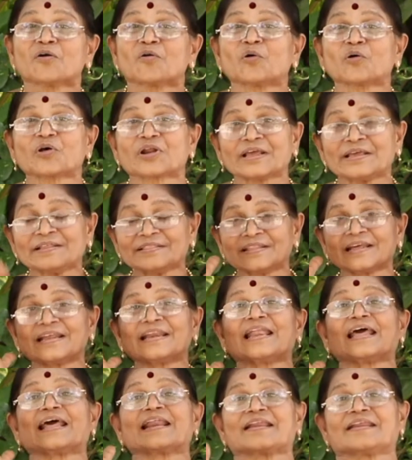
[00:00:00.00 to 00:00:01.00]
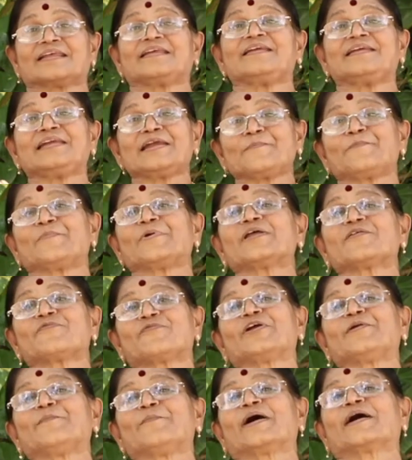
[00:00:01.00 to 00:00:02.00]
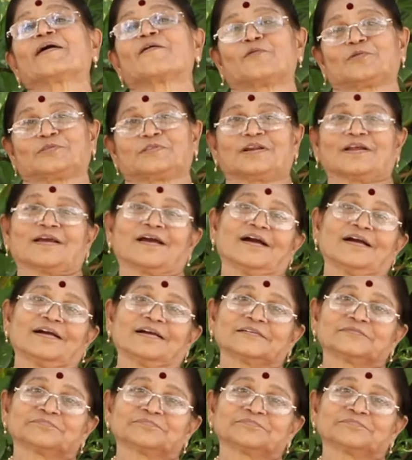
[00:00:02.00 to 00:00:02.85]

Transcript: குறைந்த நிறைய பேர் ஃபீட்பேக் கொடுத்துருக்காங்க